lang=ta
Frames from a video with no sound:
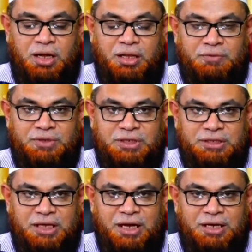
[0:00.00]
அதாவது
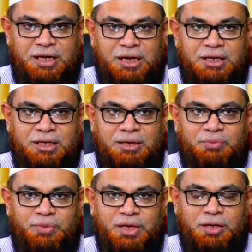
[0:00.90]
தானாக
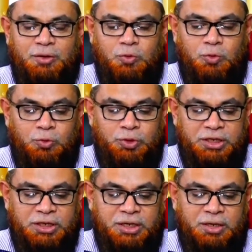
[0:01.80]

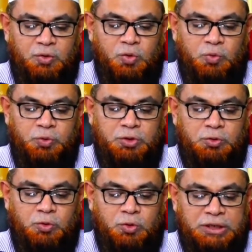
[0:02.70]
மேயக்கூடிய ஒவ்வொரு
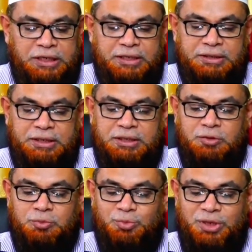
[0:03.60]

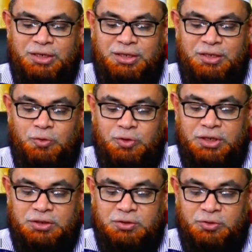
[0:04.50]
ஒட்டகத்திற்கும் என்று அந்த
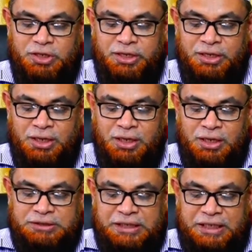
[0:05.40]
ஒட்டகத்தினுடைய
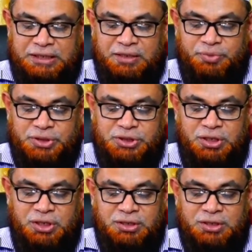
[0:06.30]
சட்டத்தை பற்றி
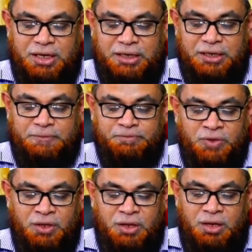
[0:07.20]
எழுதுகிறார்கள்
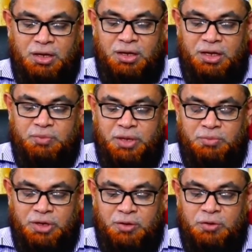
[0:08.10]

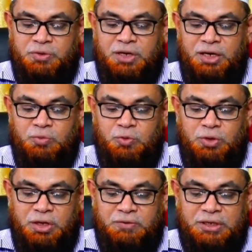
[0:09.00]
இமாம் நவவி
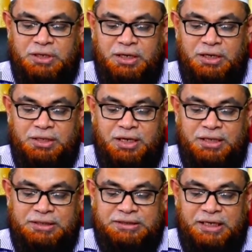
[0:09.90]
ரஹ்முல்லா அவர்கள் இந்த
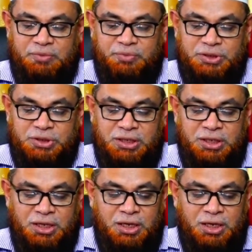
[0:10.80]
ஹதீஸ்களை பற்றி